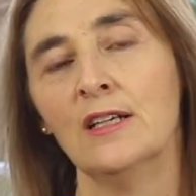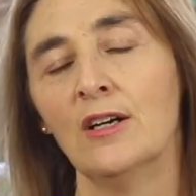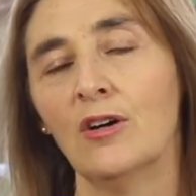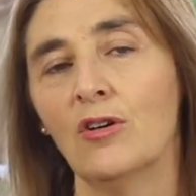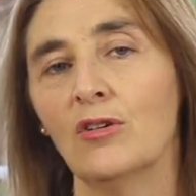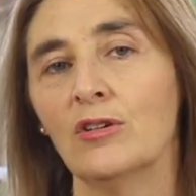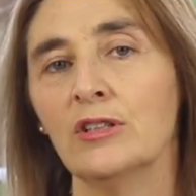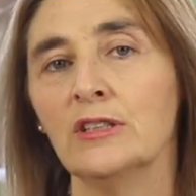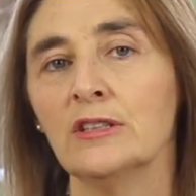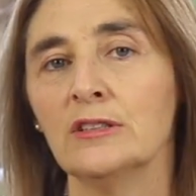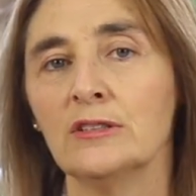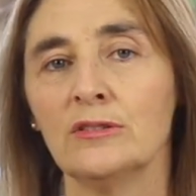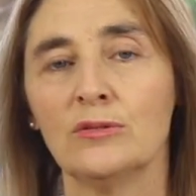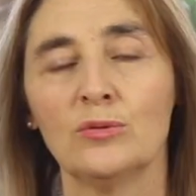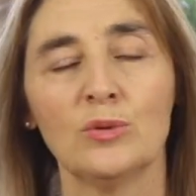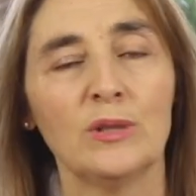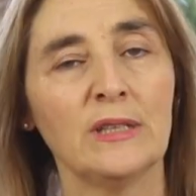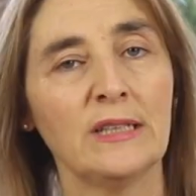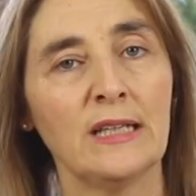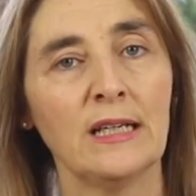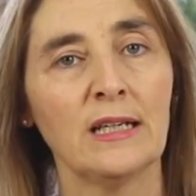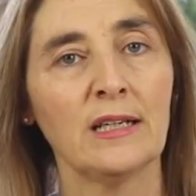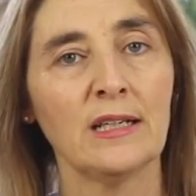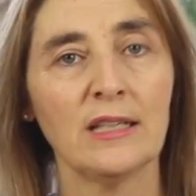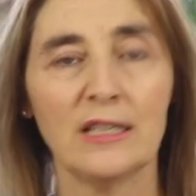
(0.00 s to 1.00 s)
o en
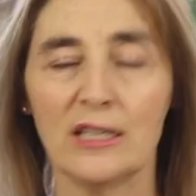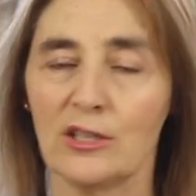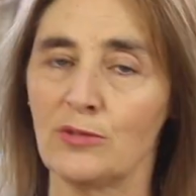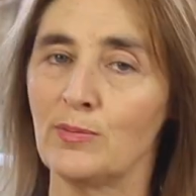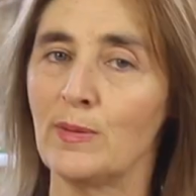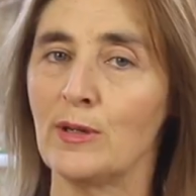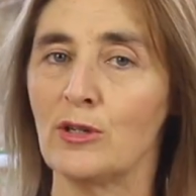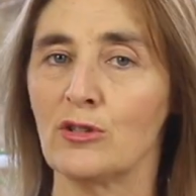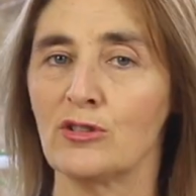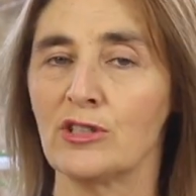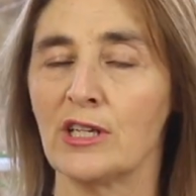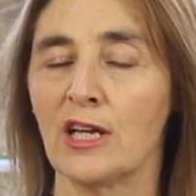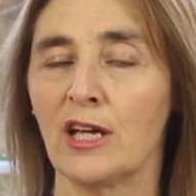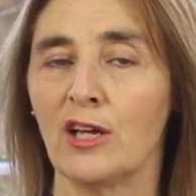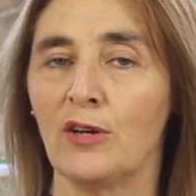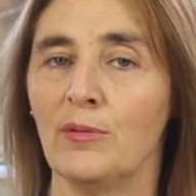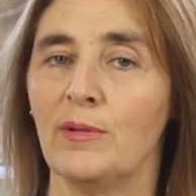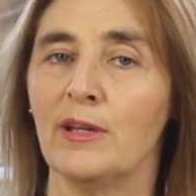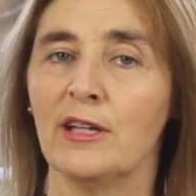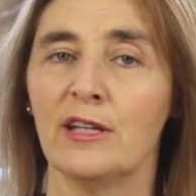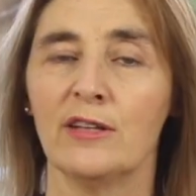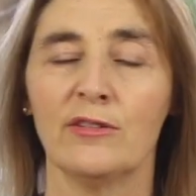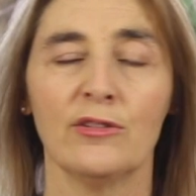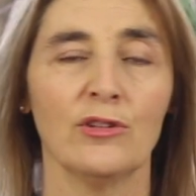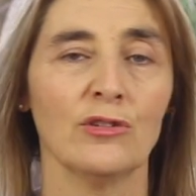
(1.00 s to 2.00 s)
Twitter y espero seguir
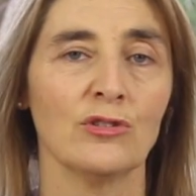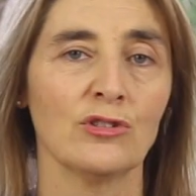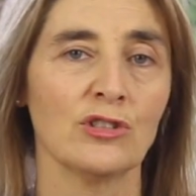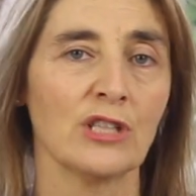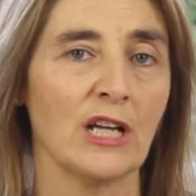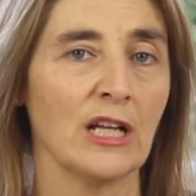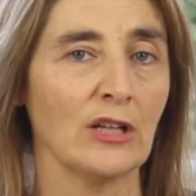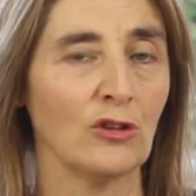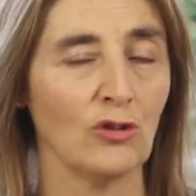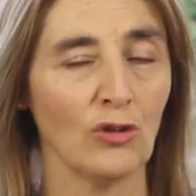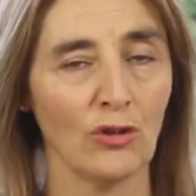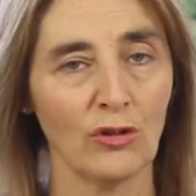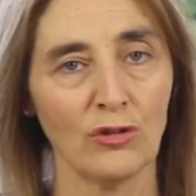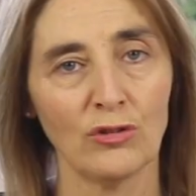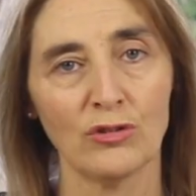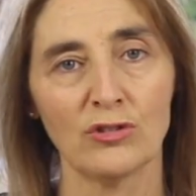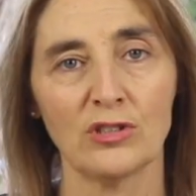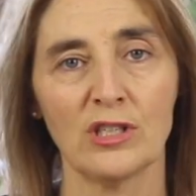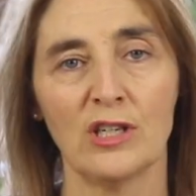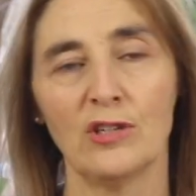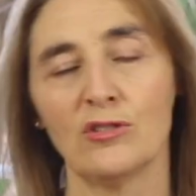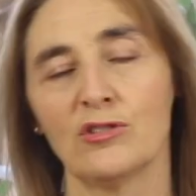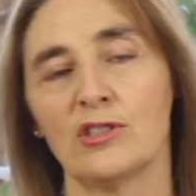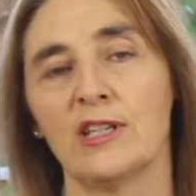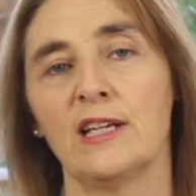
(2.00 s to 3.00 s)
viéndoos a
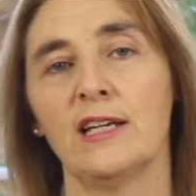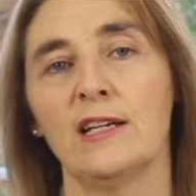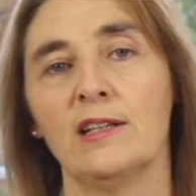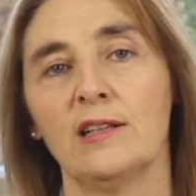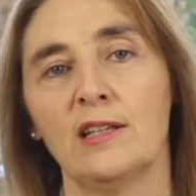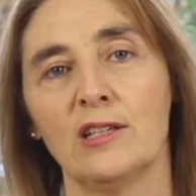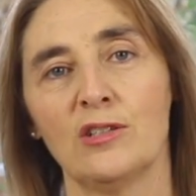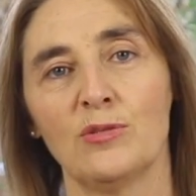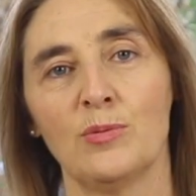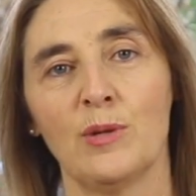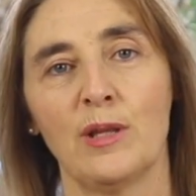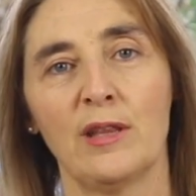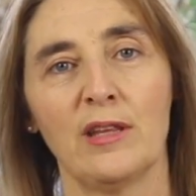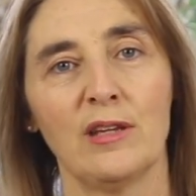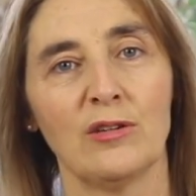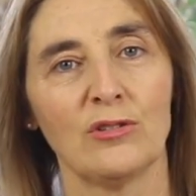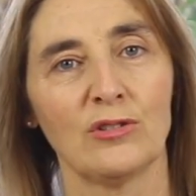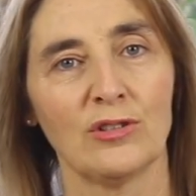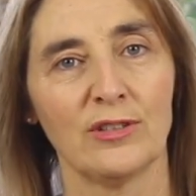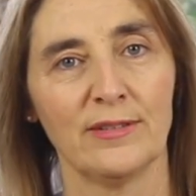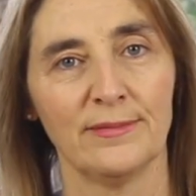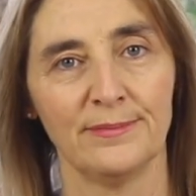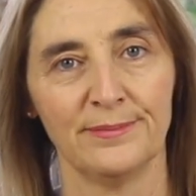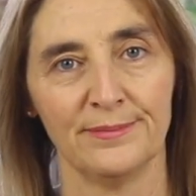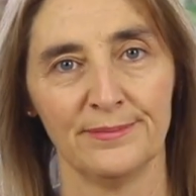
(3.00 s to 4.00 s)
todos en los siguientes
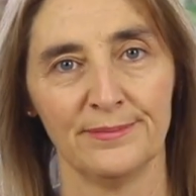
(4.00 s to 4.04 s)
vídeos.